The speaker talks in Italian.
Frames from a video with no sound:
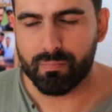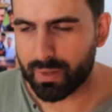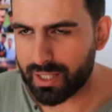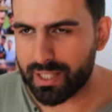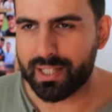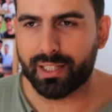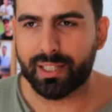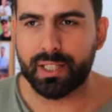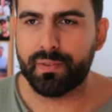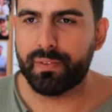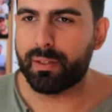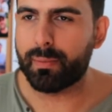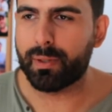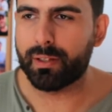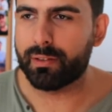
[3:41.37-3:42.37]
lista
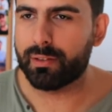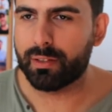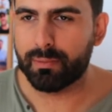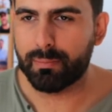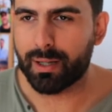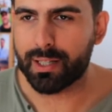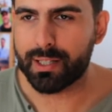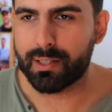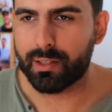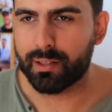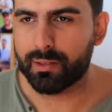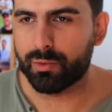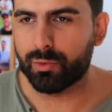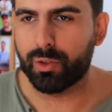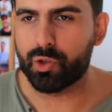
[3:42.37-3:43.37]
trasferimenti, basta,
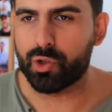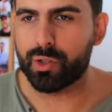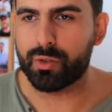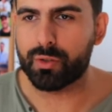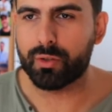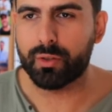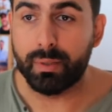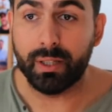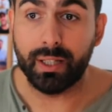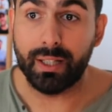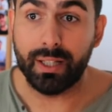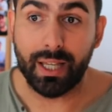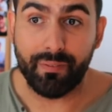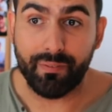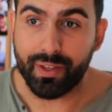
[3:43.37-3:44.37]
ho deciso.
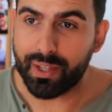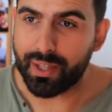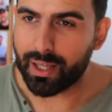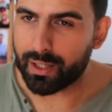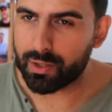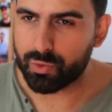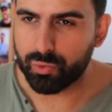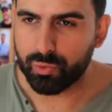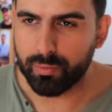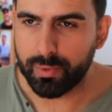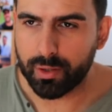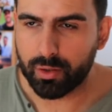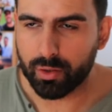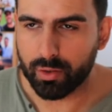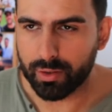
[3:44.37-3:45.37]
Biglia via
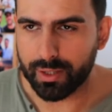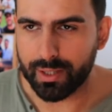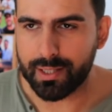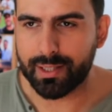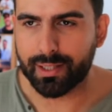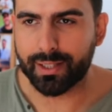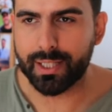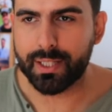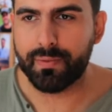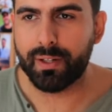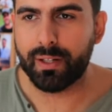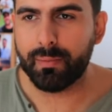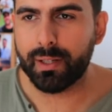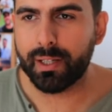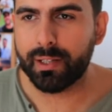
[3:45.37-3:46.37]
subito, lista
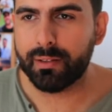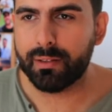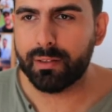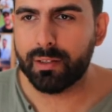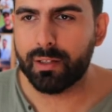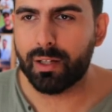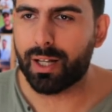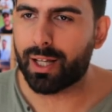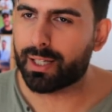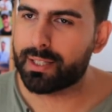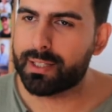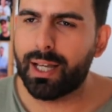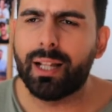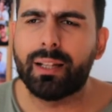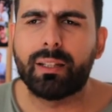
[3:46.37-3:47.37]
trasferimenti,
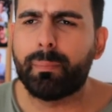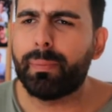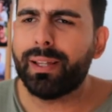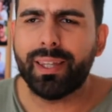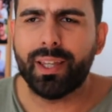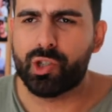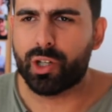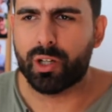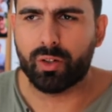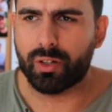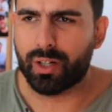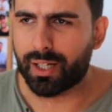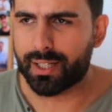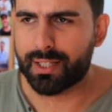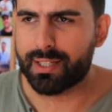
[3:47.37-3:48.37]
l'Axalt, perché c'è ancora
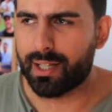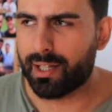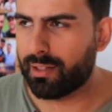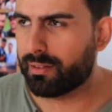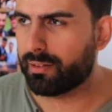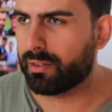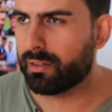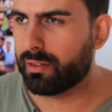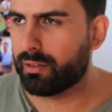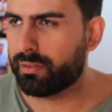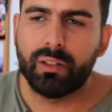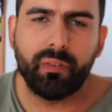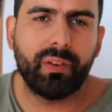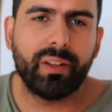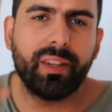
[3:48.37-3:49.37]
l'Axalt?
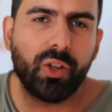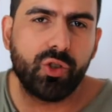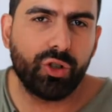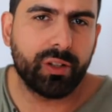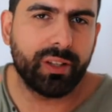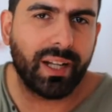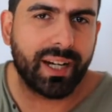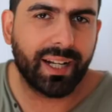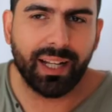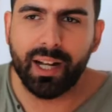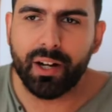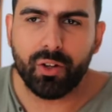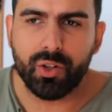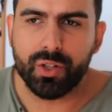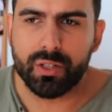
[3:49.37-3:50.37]
Ti fanno aggiornare le
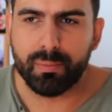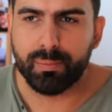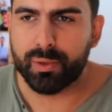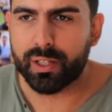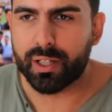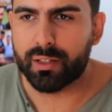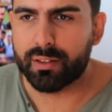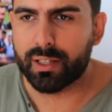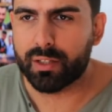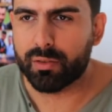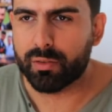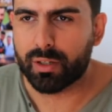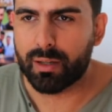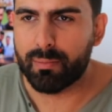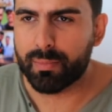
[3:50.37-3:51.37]
rose e poi in realtà
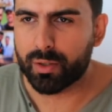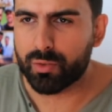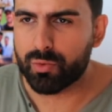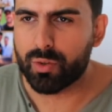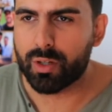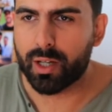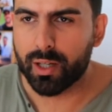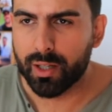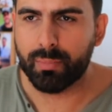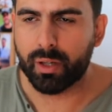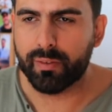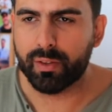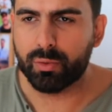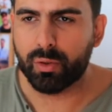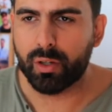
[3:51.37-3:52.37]
non cambia nulla.
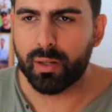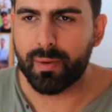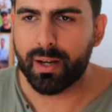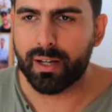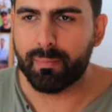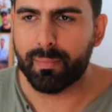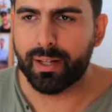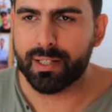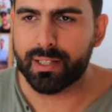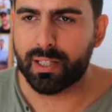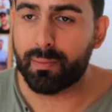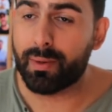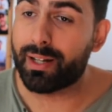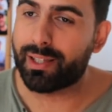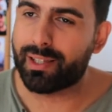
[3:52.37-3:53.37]
Buonaventura rimane, se
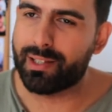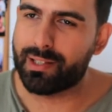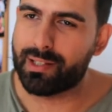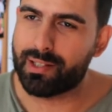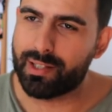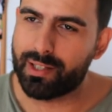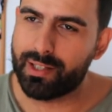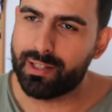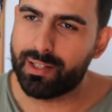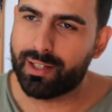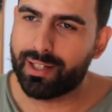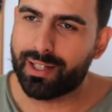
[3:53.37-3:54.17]
rimane, che sì,